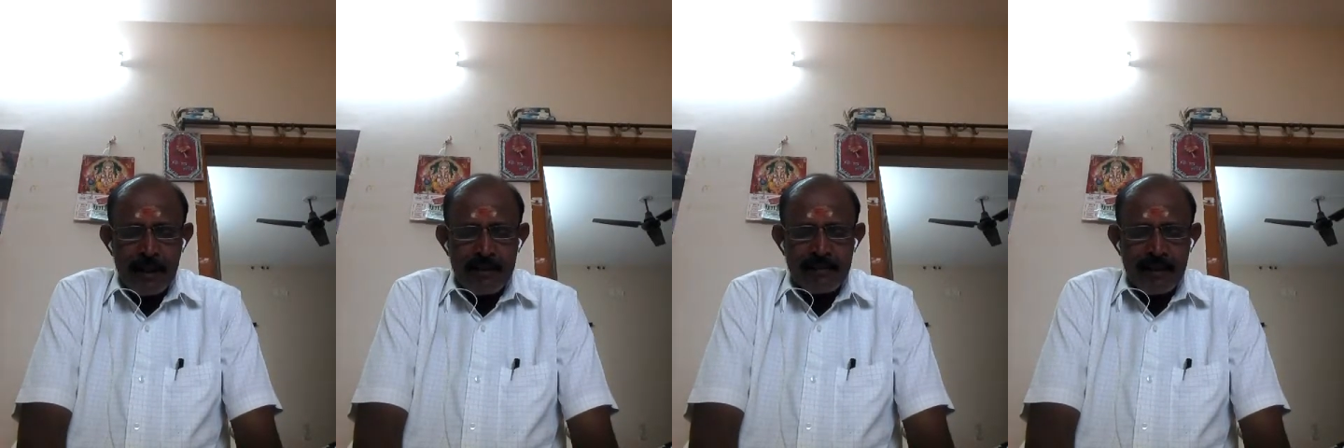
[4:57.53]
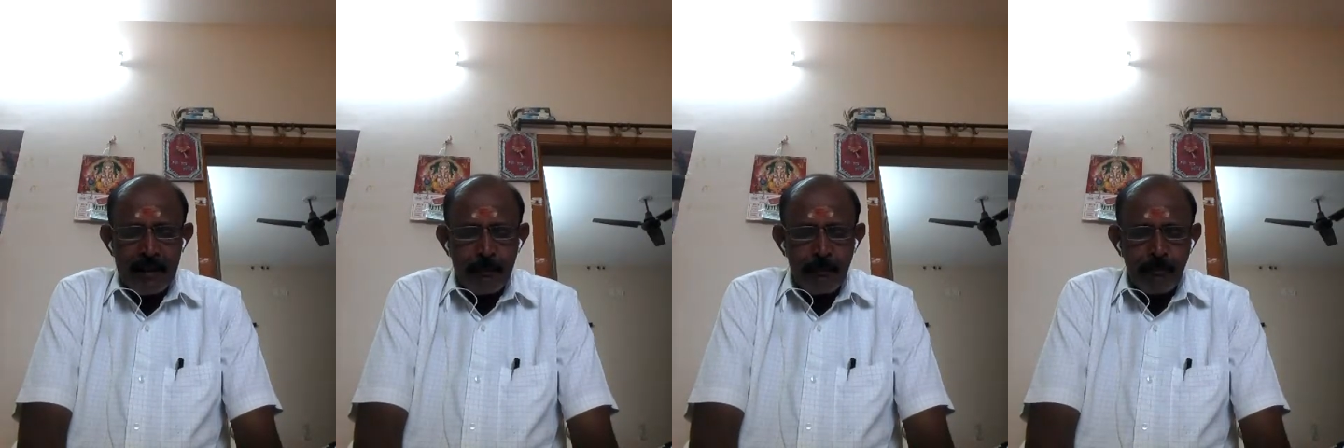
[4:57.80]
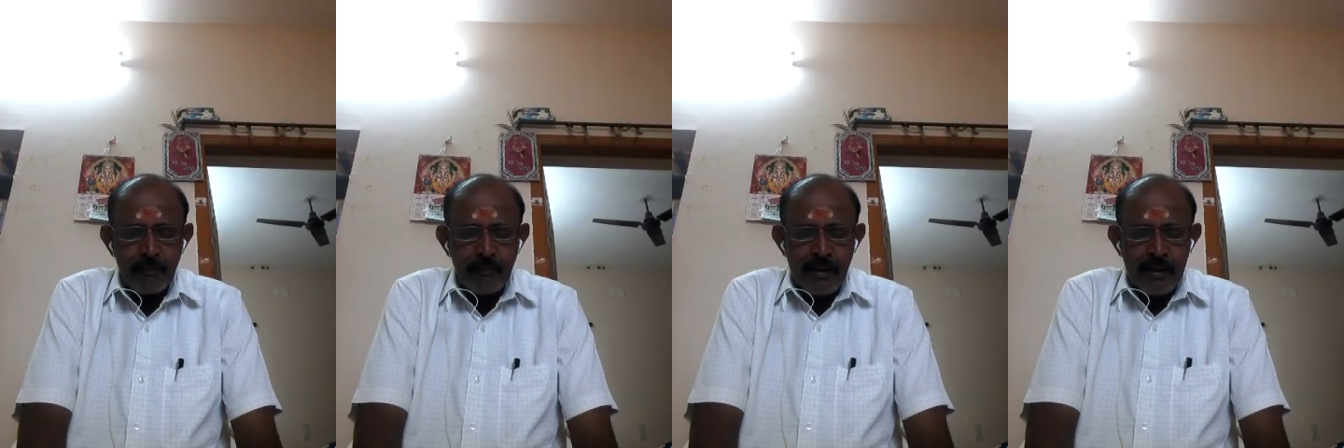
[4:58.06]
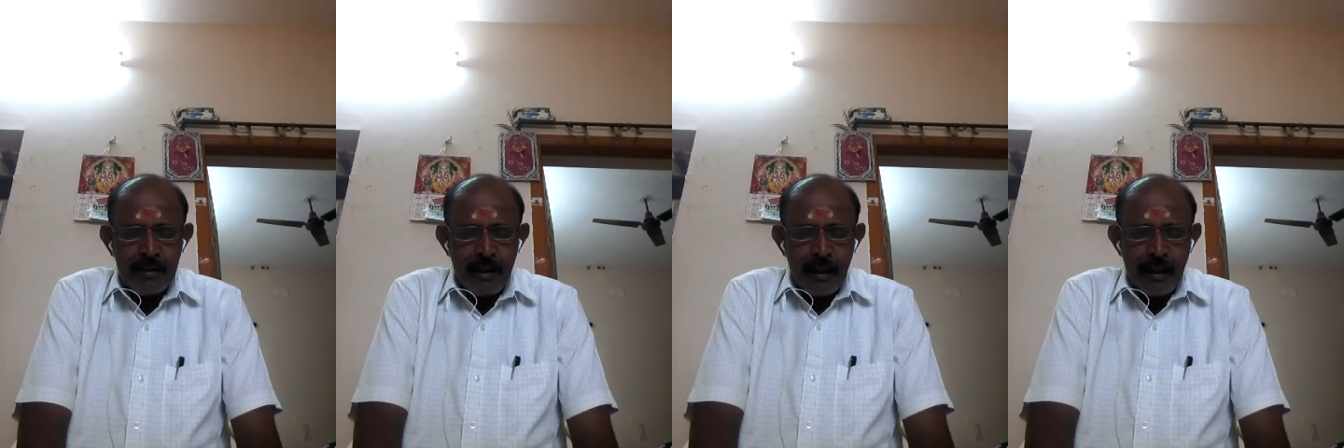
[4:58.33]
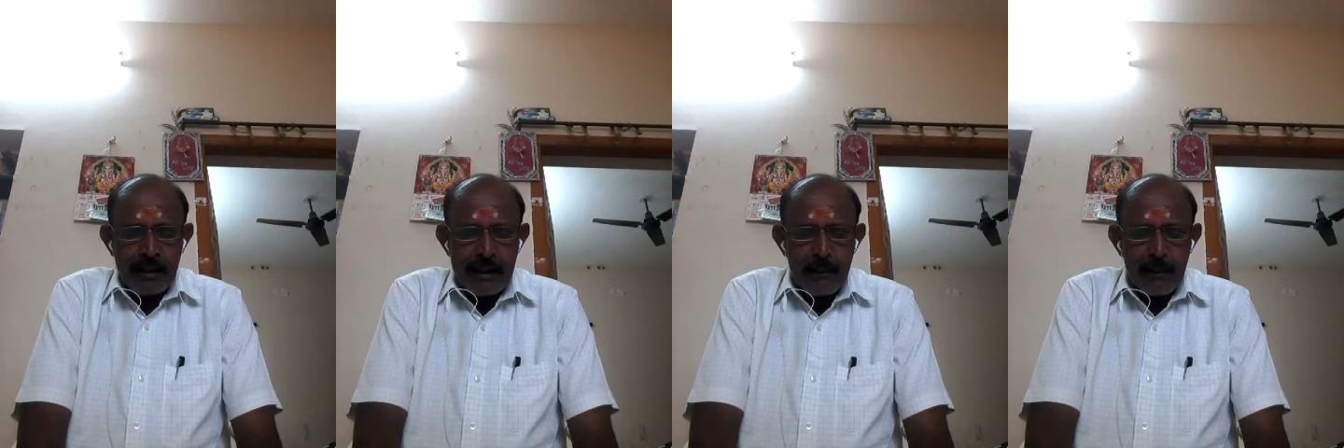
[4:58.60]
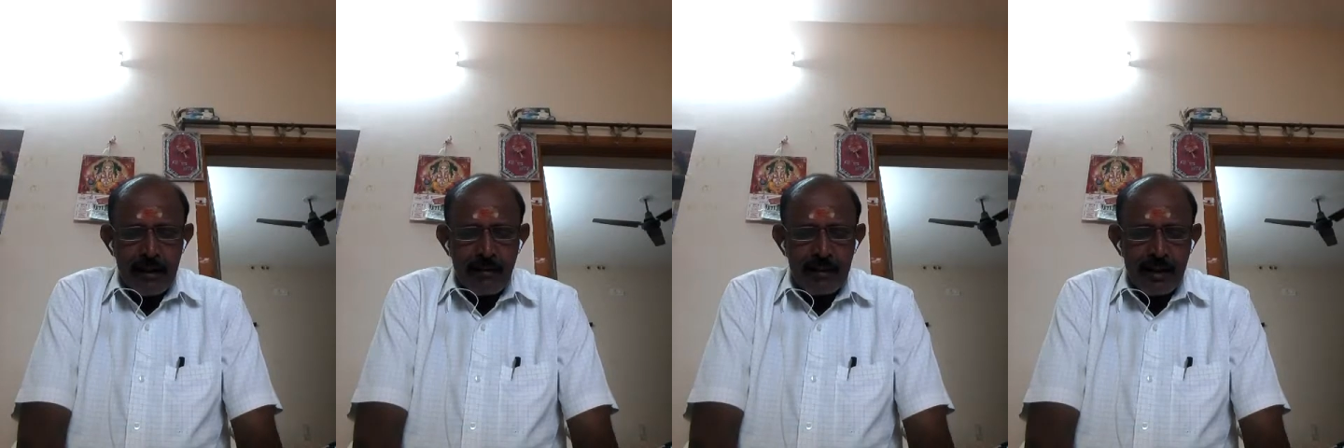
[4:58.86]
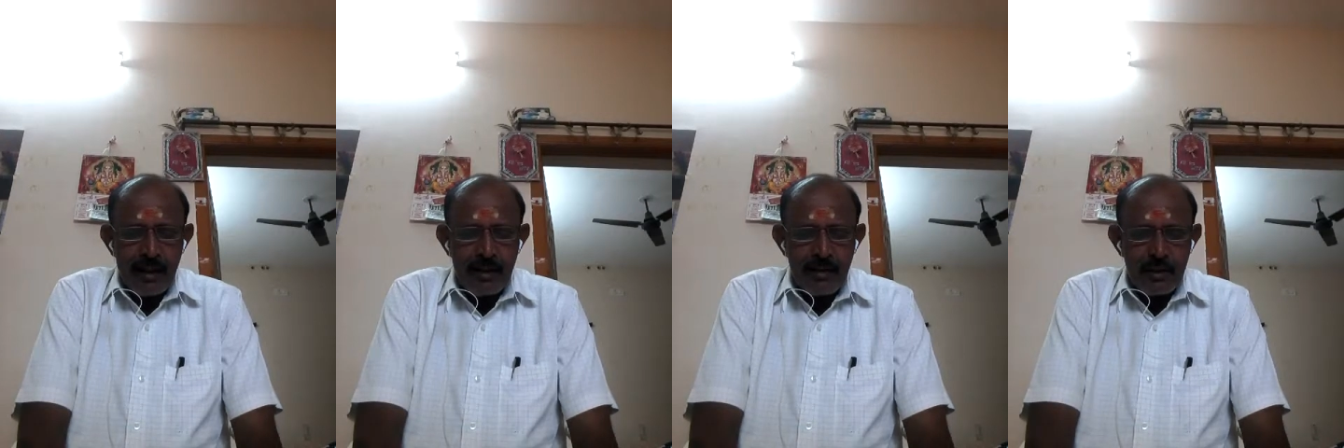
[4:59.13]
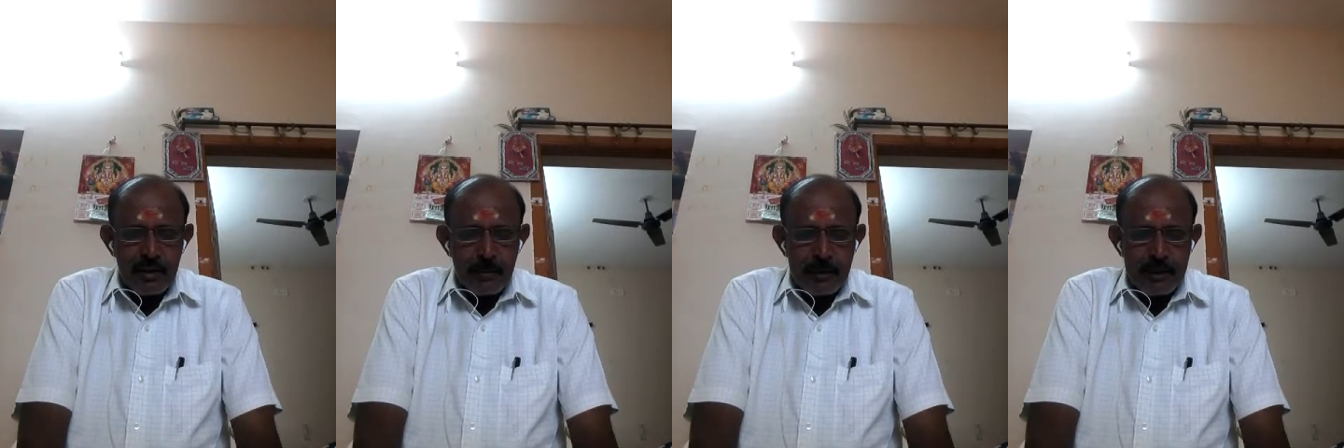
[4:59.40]
பயிற்சி அதே மாதிரி வந்து
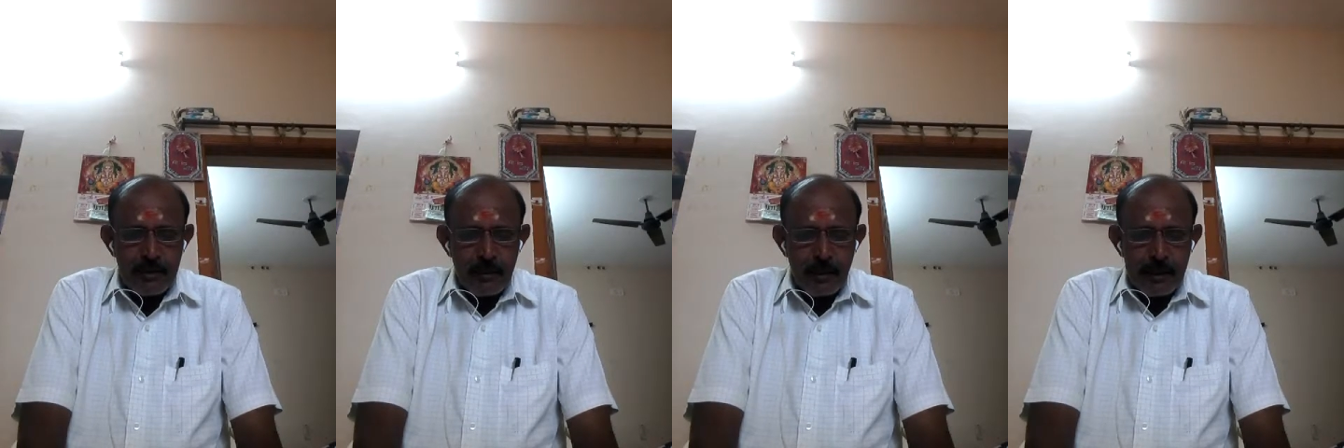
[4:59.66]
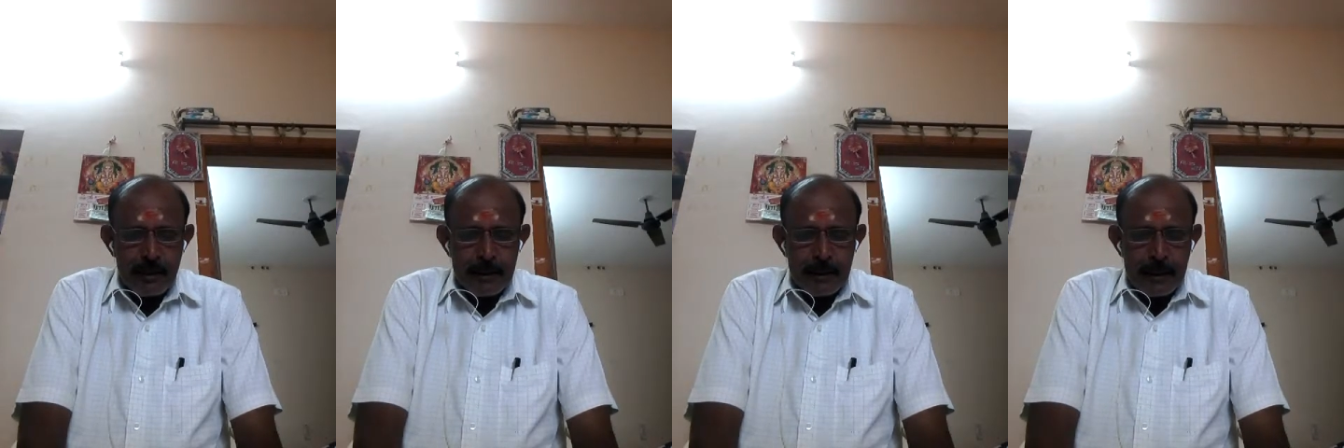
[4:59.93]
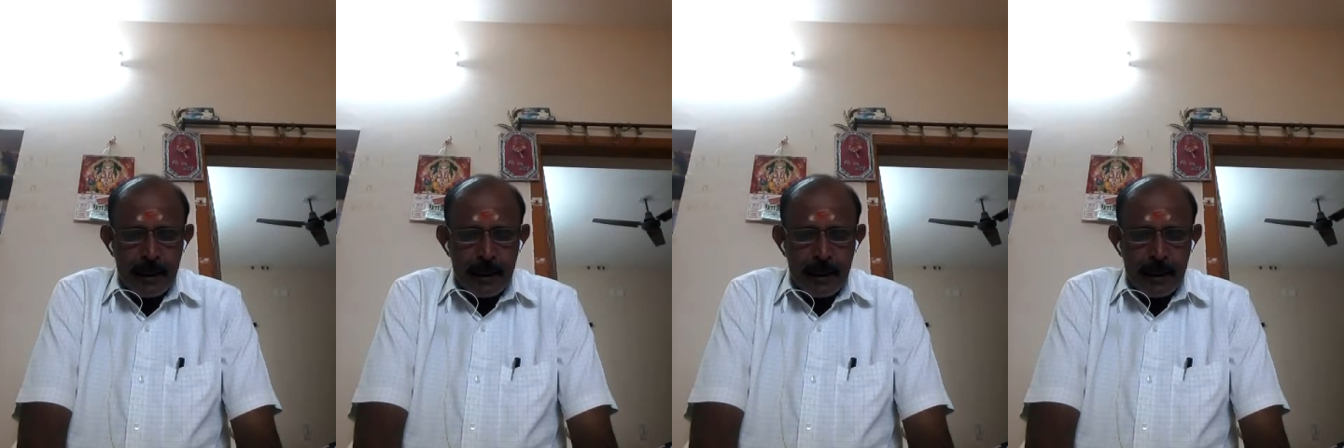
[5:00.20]
எடுத்து வச்சு பேசும்போது